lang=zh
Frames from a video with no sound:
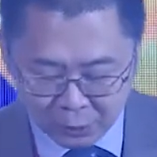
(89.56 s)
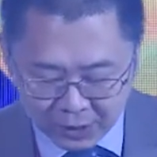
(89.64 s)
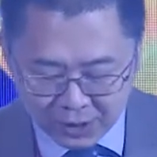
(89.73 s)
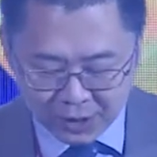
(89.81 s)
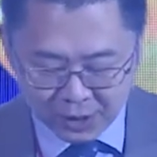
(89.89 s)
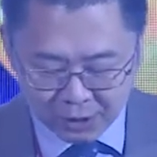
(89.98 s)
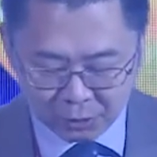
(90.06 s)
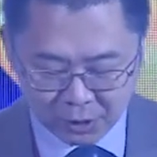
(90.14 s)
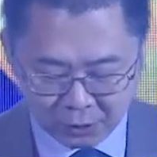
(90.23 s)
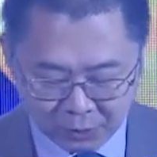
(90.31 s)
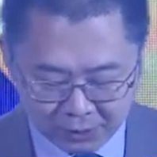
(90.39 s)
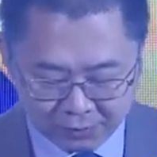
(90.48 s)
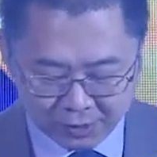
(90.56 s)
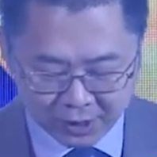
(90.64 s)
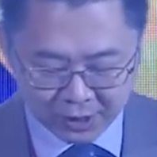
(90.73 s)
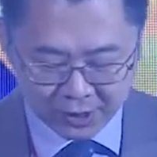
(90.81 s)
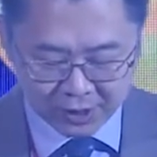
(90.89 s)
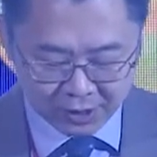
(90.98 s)
唯一正确的玩法。
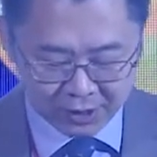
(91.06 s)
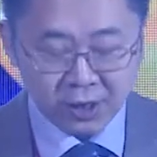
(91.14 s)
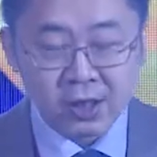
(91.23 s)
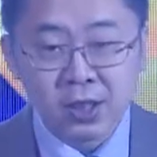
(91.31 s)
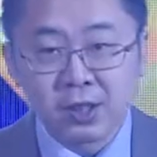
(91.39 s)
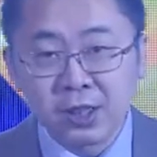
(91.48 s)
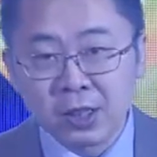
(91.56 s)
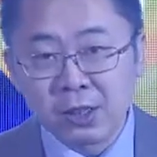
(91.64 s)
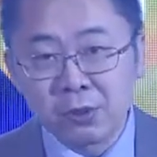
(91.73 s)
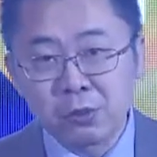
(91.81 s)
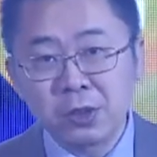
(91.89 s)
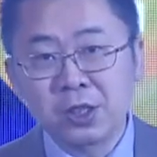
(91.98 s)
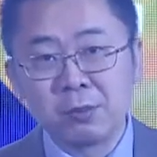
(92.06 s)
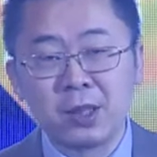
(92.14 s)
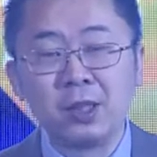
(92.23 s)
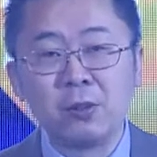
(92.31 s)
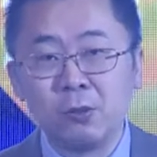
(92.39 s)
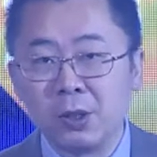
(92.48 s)
是你说什
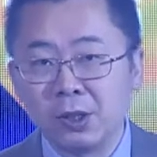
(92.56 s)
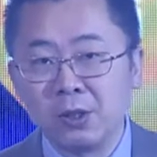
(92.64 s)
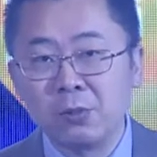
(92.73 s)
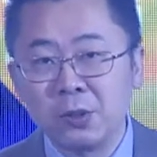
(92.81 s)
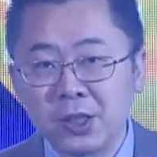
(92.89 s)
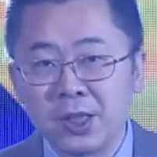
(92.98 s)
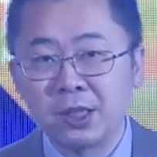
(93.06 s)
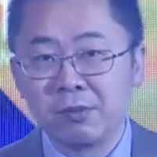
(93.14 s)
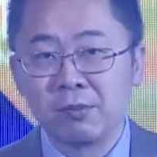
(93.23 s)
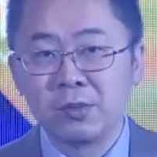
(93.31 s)
么，我都不信。